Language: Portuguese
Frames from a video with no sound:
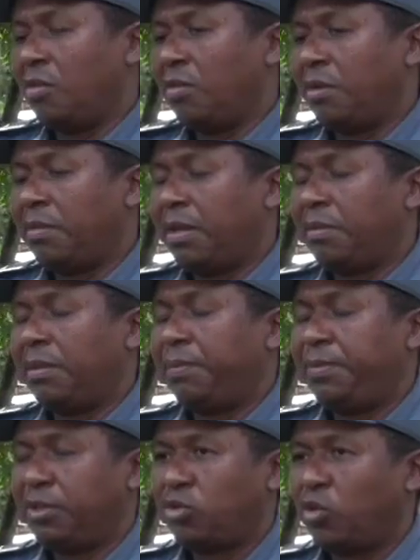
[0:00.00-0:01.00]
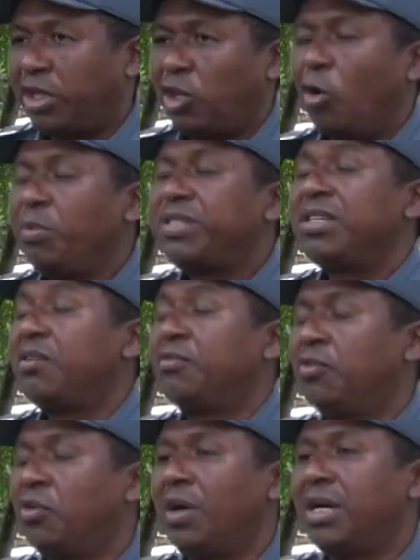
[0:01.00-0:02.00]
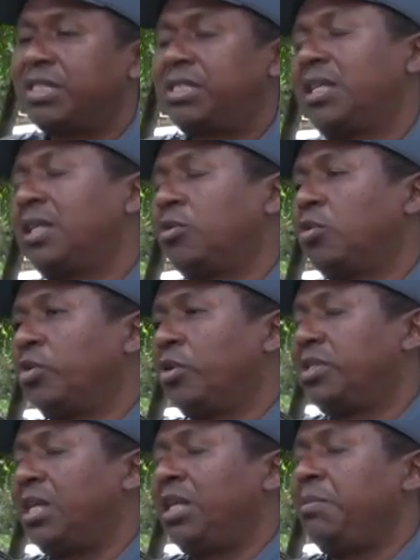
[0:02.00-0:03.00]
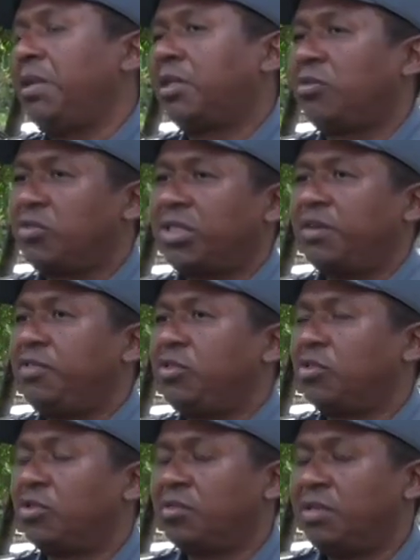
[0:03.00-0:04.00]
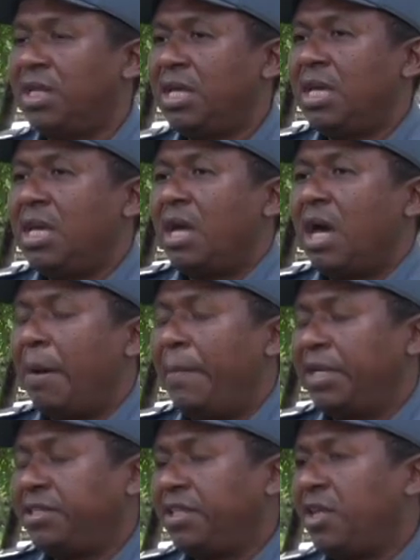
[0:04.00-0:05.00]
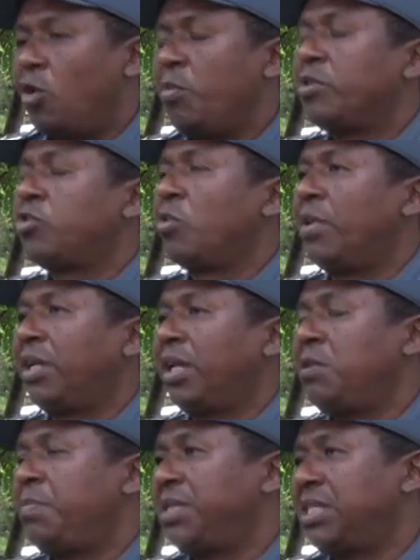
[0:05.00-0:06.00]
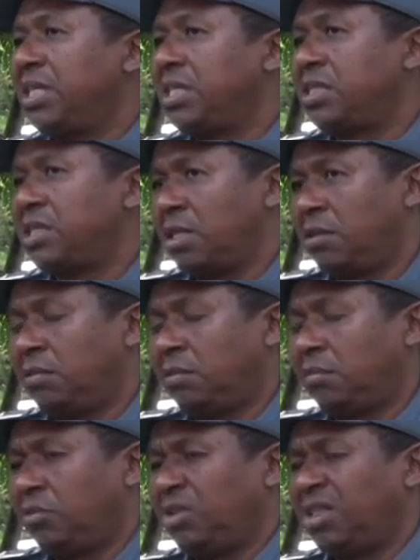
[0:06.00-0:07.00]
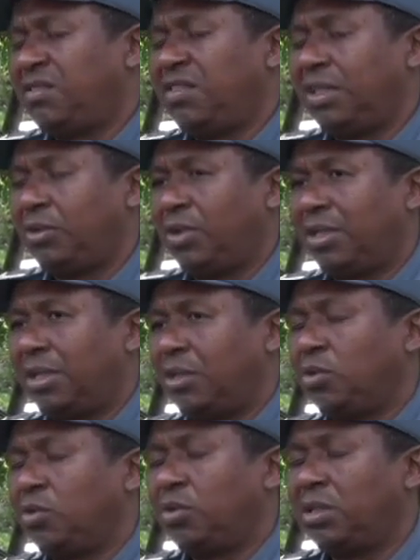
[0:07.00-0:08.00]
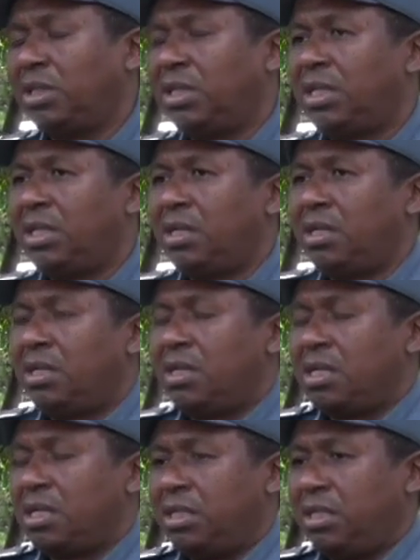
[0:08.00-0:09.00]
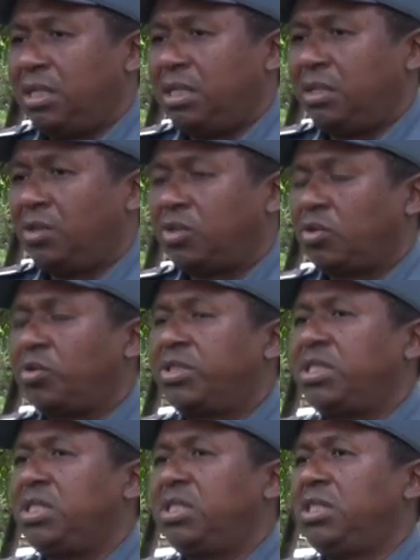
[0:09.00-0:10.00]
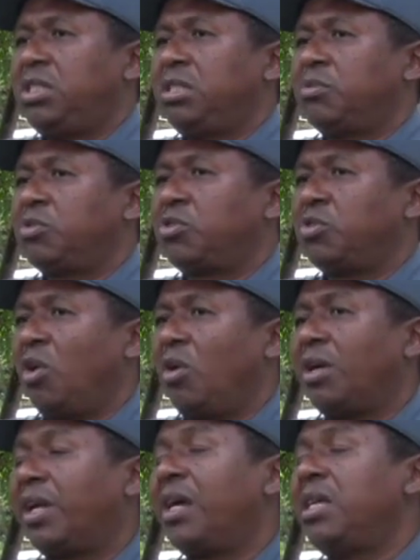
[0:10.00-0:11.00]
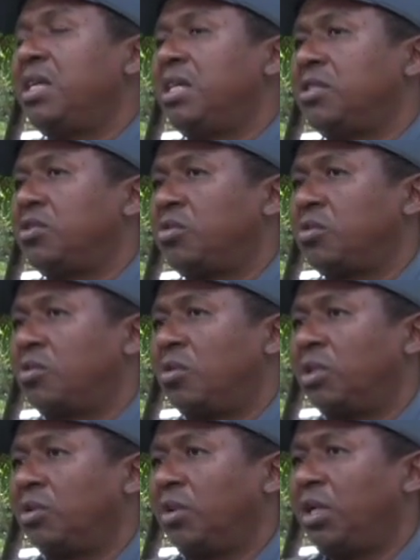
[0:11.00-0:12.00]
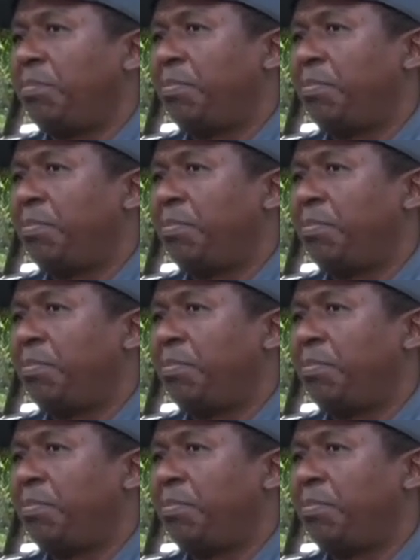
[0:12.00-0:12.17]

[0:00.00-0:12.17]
uma, uma pessoa que observou a cena dos dois elementos nos avisou. A partir daí começou uma grande perseguição, muitas viaturas na rua, e nós conseguimos lograr isso. Quando ele